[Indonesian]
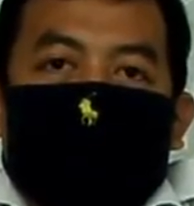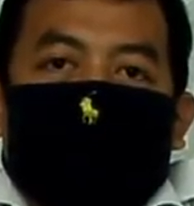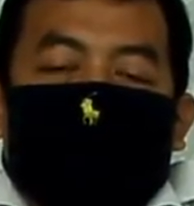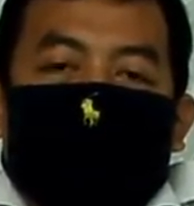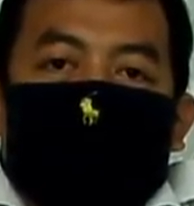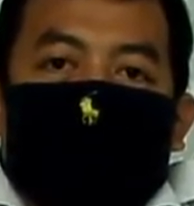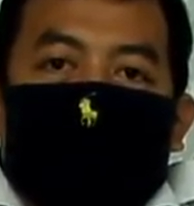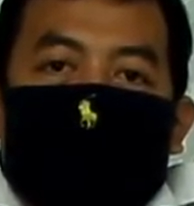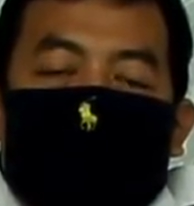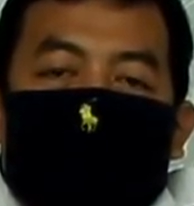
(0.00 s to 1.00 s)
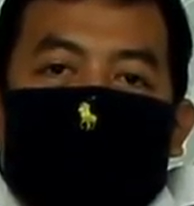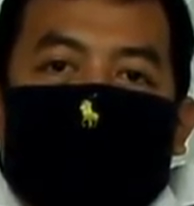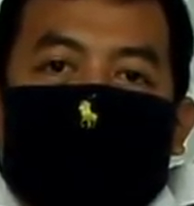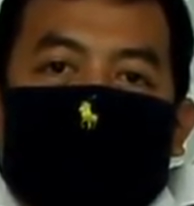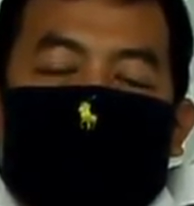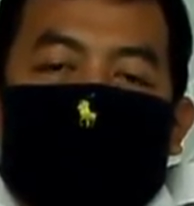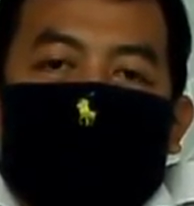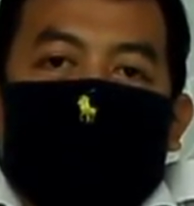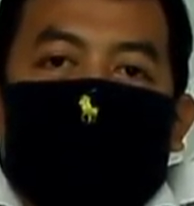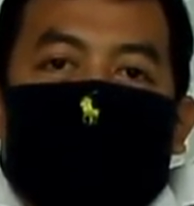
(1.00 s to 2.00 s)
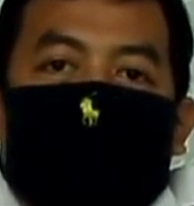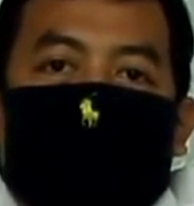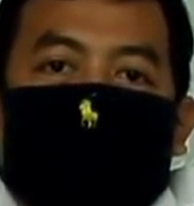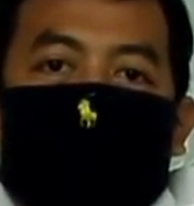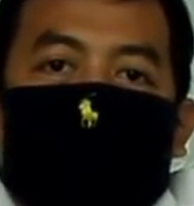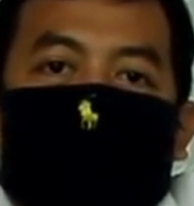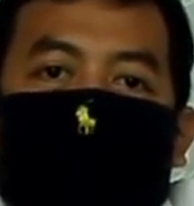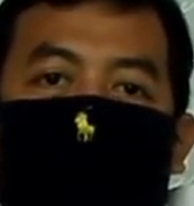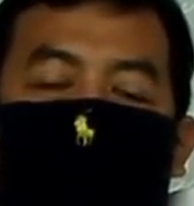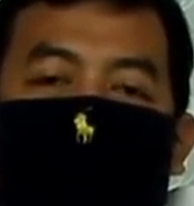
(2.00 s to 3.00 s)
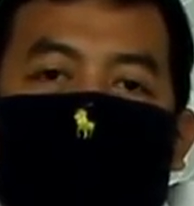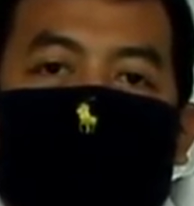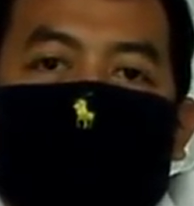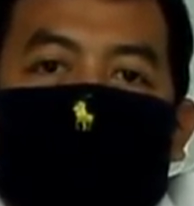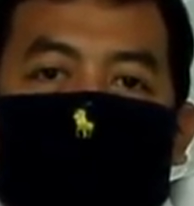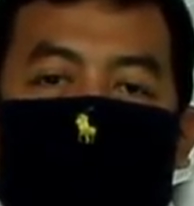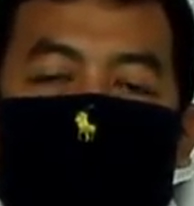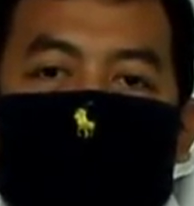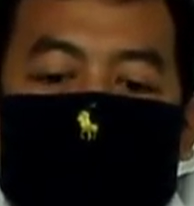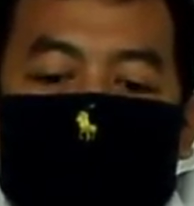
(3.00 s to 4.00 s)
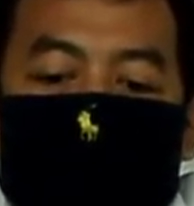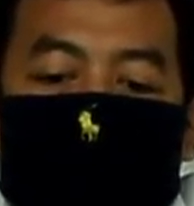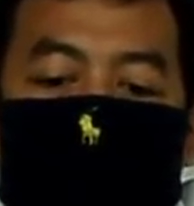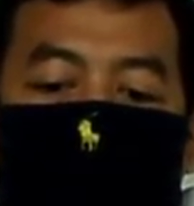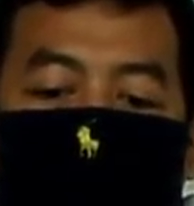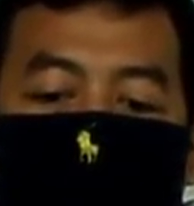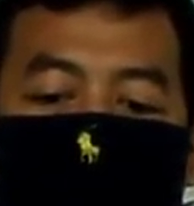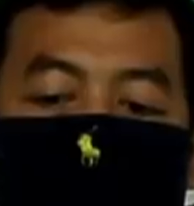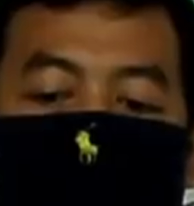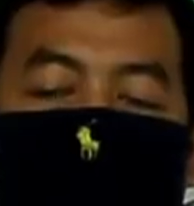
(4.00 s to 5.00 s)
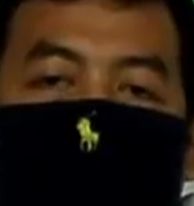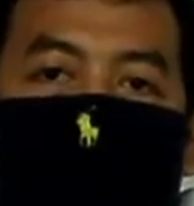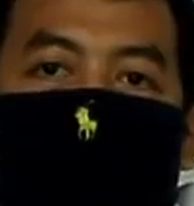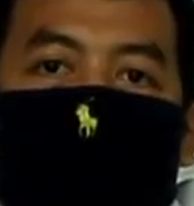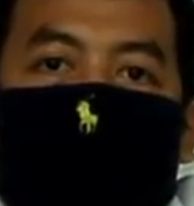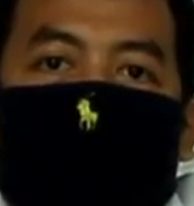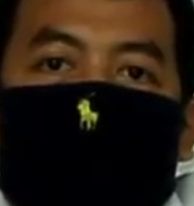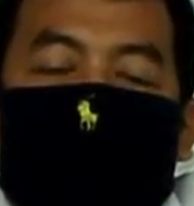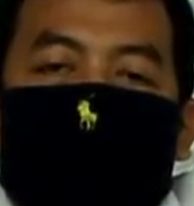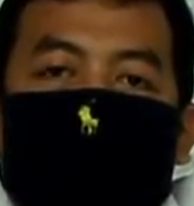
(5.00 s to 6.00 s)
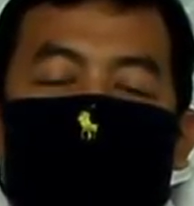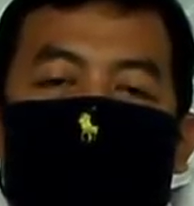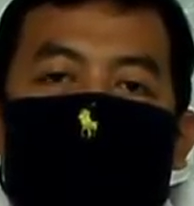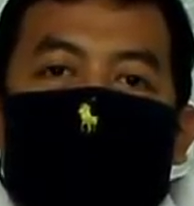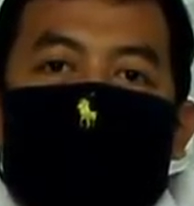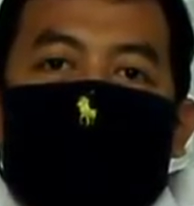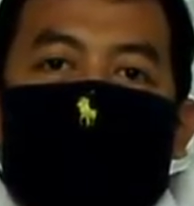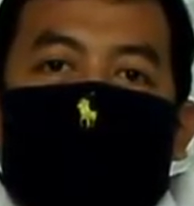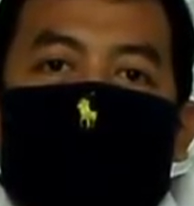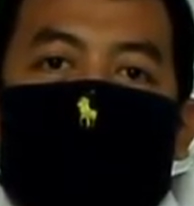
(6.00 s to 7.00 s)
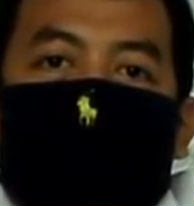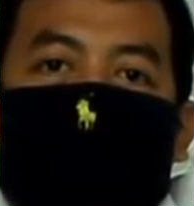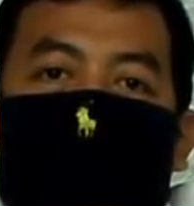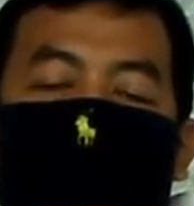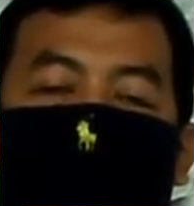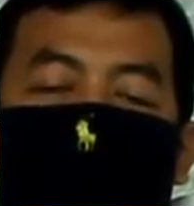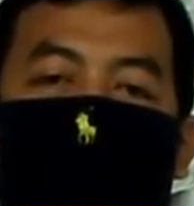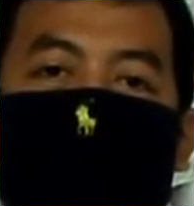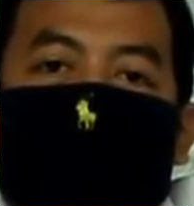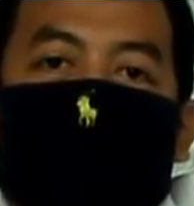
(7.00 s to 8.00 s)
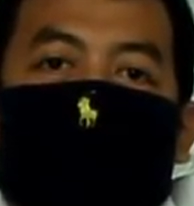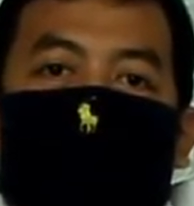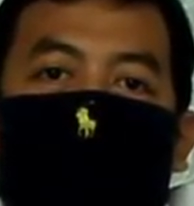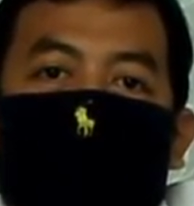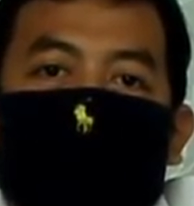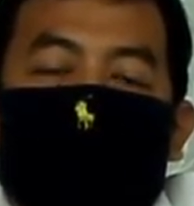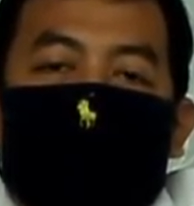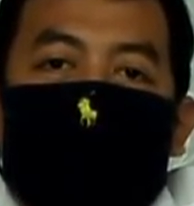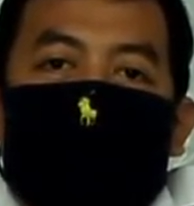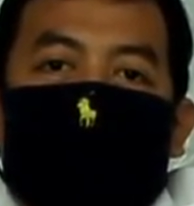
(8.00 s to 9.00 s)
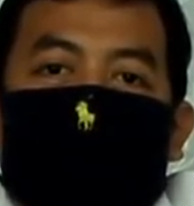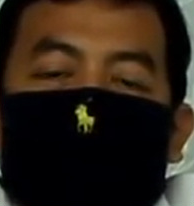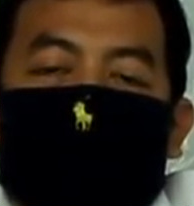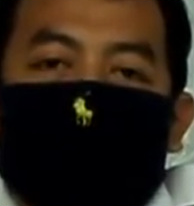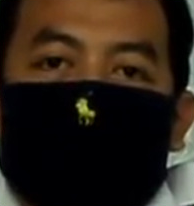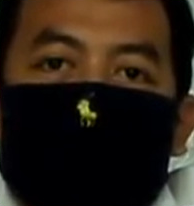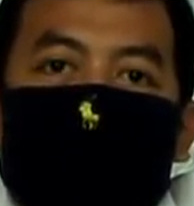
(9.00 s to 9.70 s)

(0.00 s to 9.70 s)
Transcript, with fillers: baik itu di media cetak maupun elektronik di televisi atau di koran. Berbagai respon dan e, reaksi masyarakat beragam.